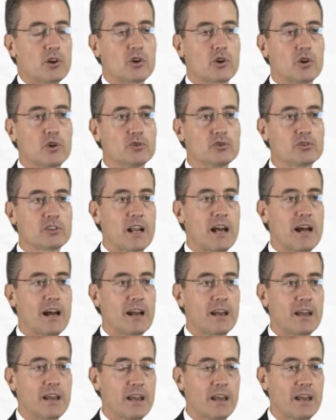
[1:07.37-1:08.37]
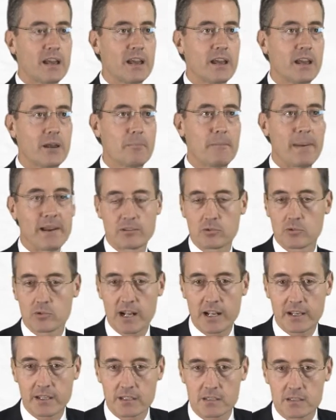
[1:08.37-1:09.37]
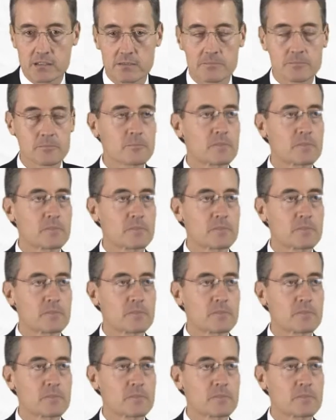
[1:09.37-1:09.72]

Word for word: contra eh, Mike Dukakis.